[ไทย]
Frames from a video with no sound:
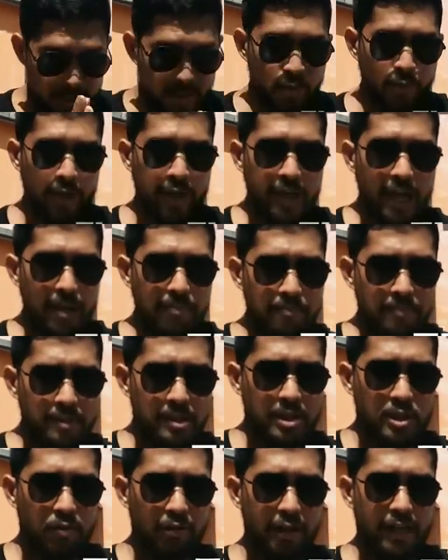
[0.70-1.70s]
สวัสดีครั
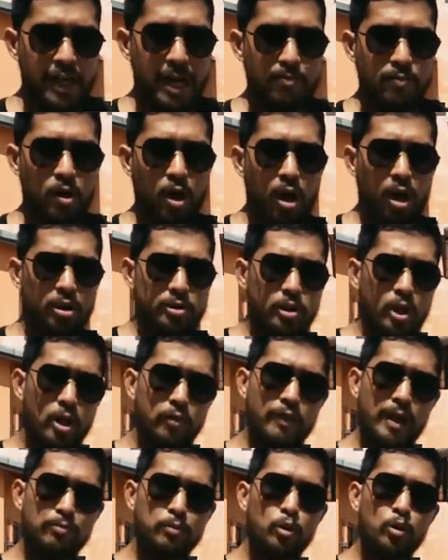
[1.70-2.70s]
บขอต้อน
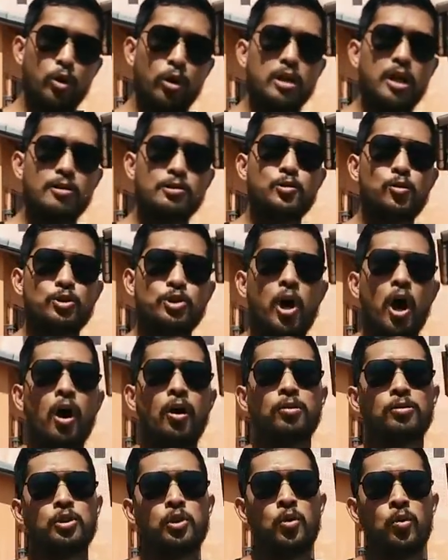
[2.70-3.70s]
รับทุกคนเข้าสู่ช่อง
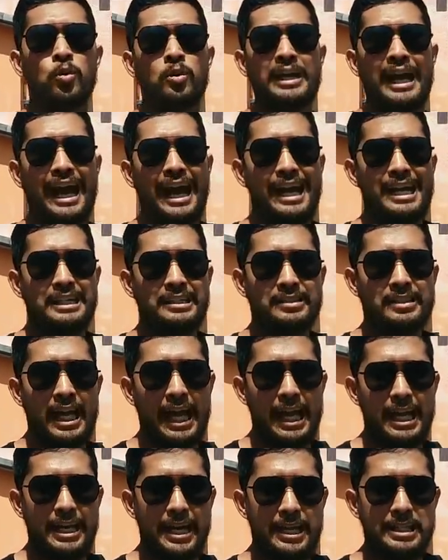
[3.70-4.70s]
U can
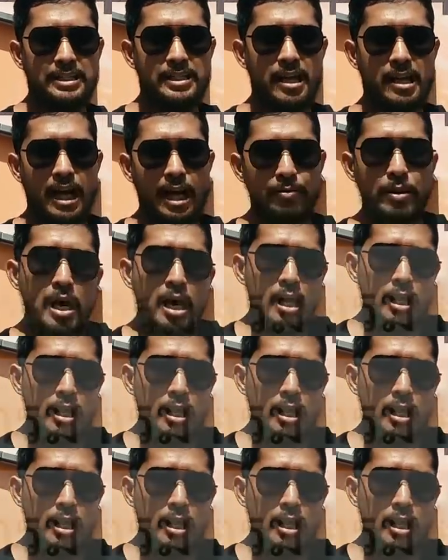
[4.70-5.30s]
Thenicz นะครับ